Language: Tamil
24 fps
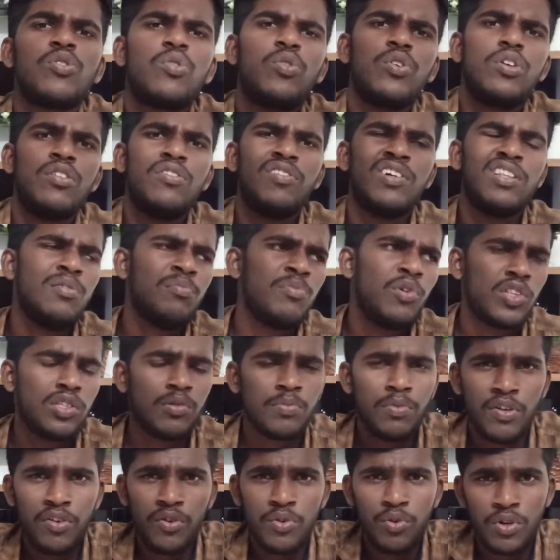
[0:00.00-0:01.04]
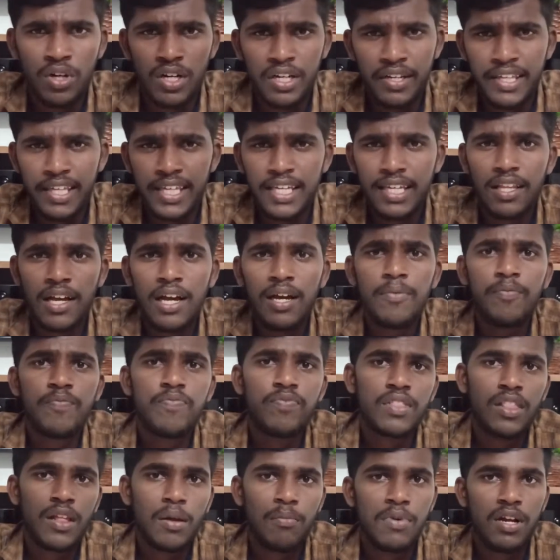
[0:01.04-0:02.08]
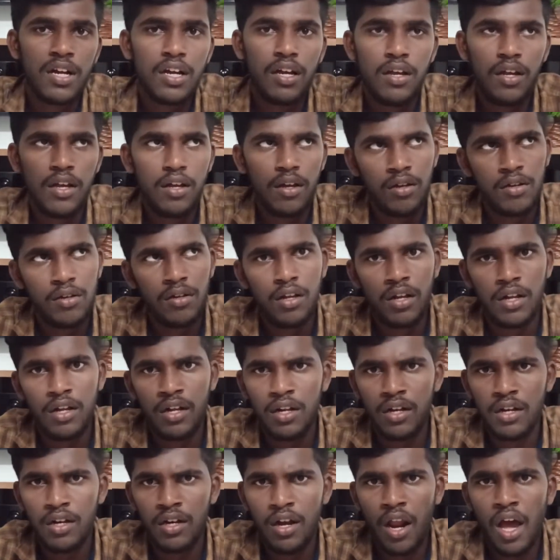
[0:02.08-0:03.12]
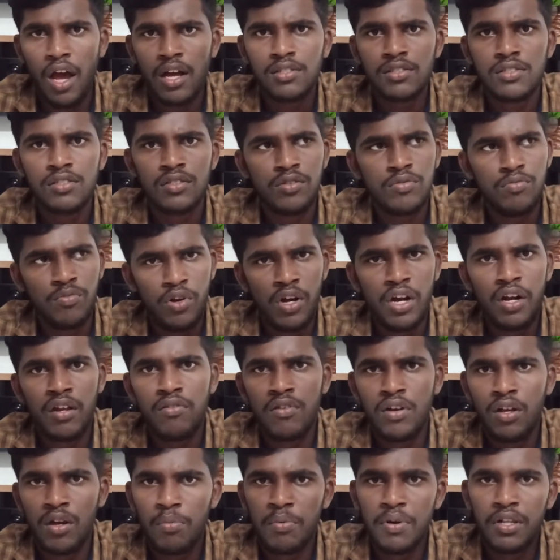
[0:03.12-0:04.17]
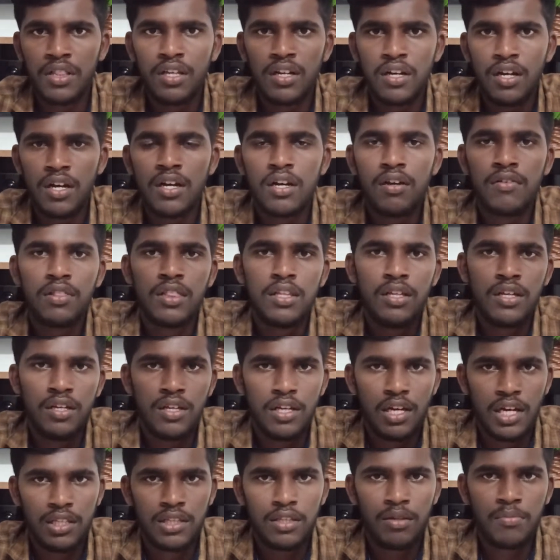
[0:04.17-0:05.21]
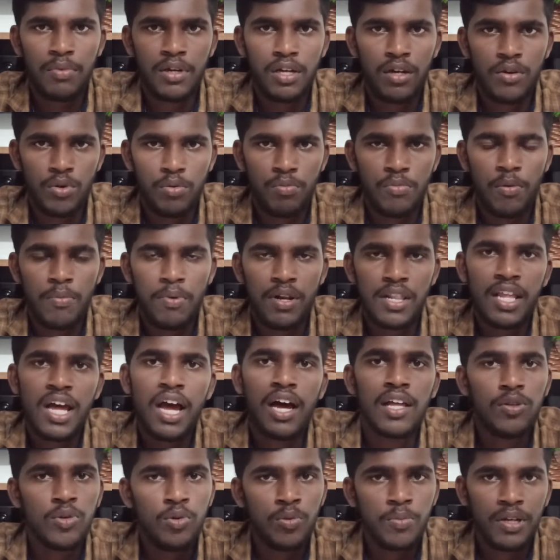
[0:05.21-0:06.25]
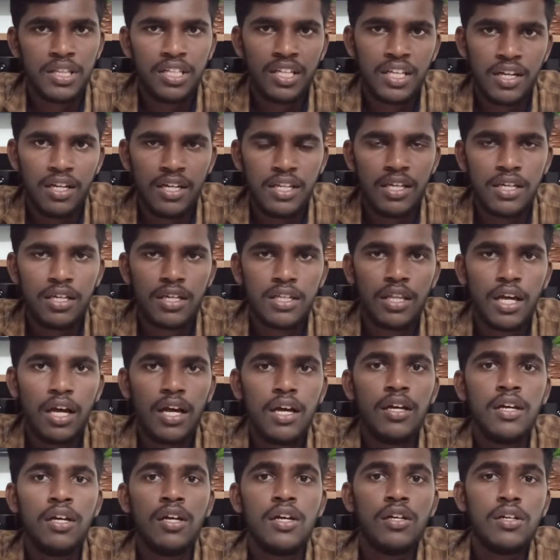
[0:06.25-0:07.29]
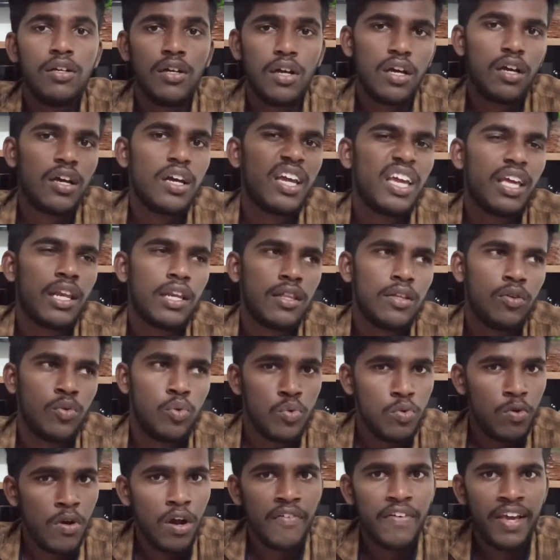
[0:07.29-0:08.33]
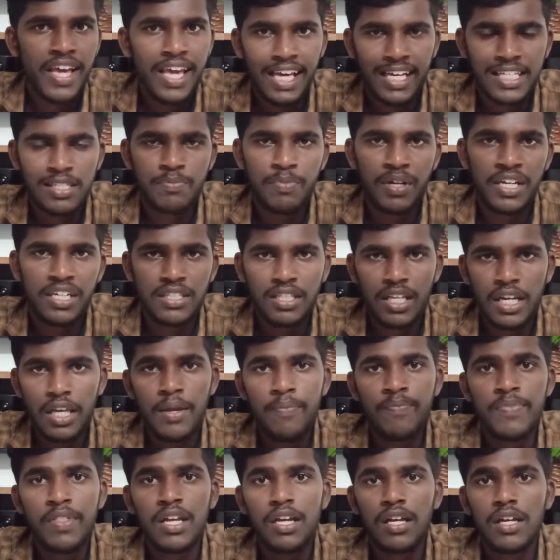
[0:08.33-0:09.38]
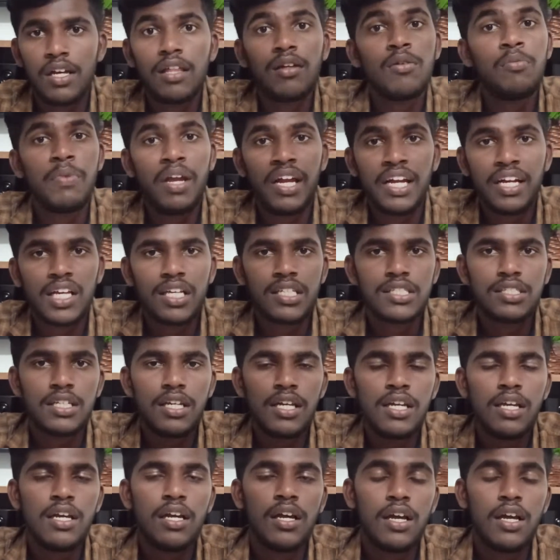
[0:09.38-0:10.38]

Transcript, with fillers: ஸோ இது வந்து மொத்தமாகவே ஒரு லீக்கு தான் நம்ம லாஸ்ட்டுக்கும் முன்னாடி வீடியோ பார்த்திங்கன்னா வந்து அந்த மாதிரி ஒரு மொபைல் தான் அதுவும் பார்த்திங்கன்னா லீக்கு தான் எனது ஹூவாவே எக்ஸ்மேட் த்ரீ அதாவது மேடெக்ஸ் த்ரீ